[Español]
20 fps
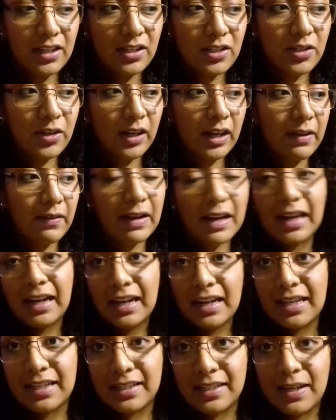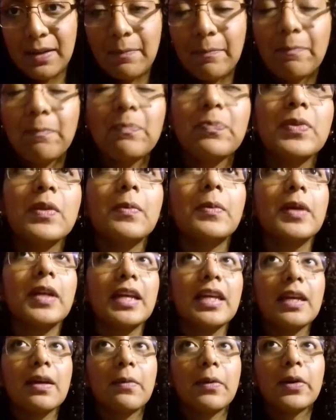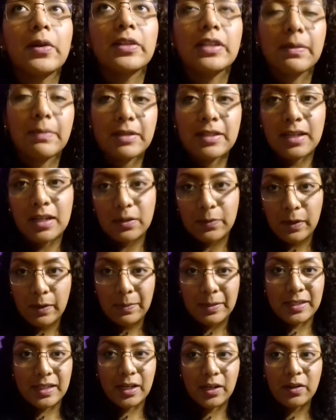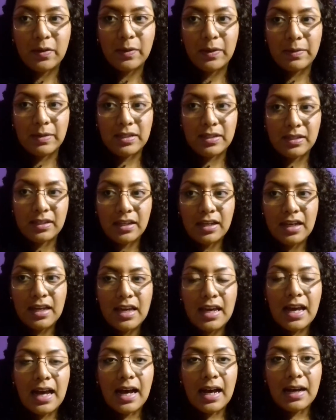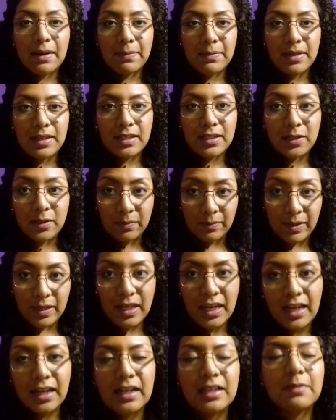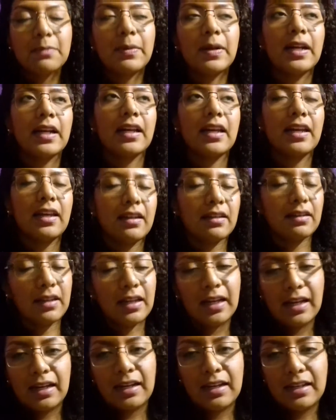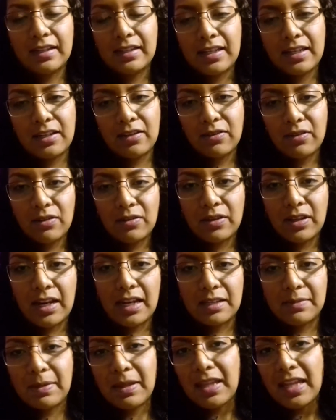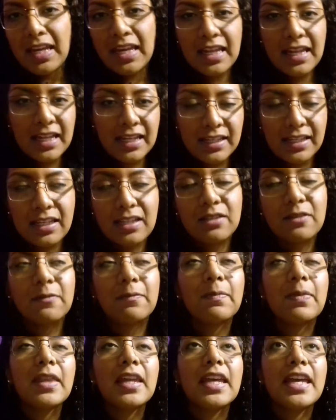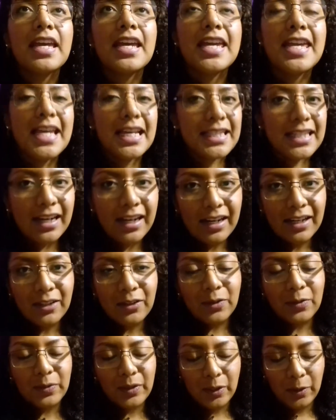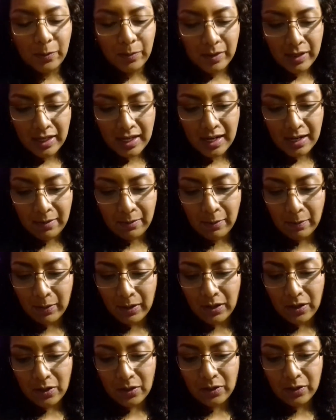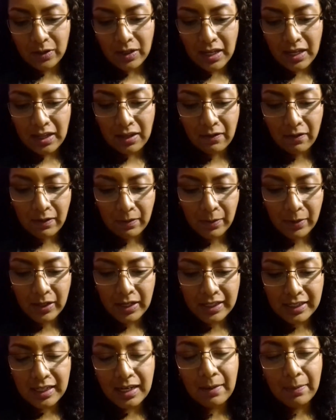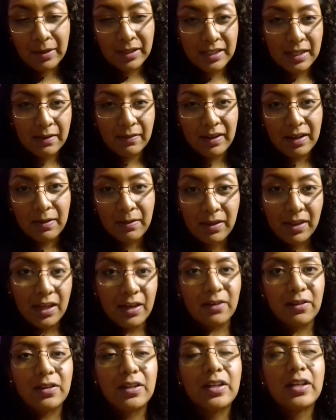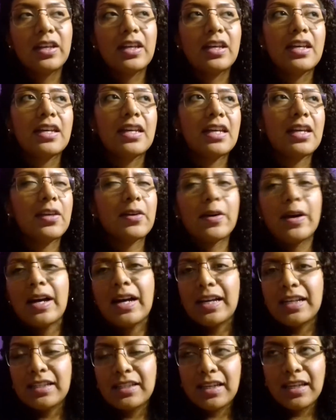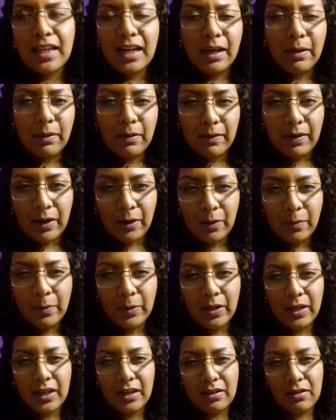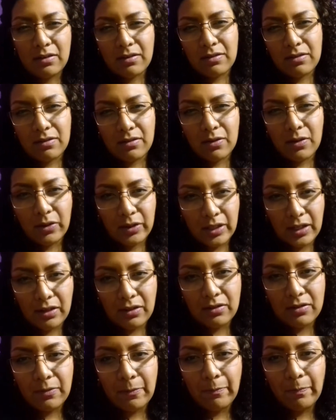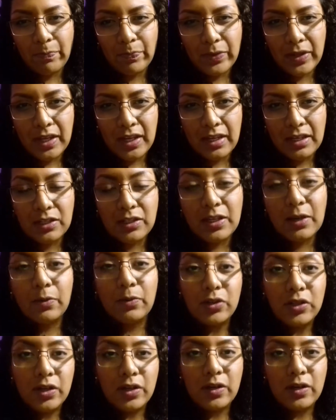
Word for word: yo grabé la clase porque dije, bueno, también se las voy a pasar como a mis, a mis compañeras para que tengan así, ¿no? Lo de las medidas y eso. Y hace rato una compañera me pidió eh, de favor que si le pasaba el video y yo, ah, sí, déjame ver, ¿no? Porque no lo tengo... Eh, según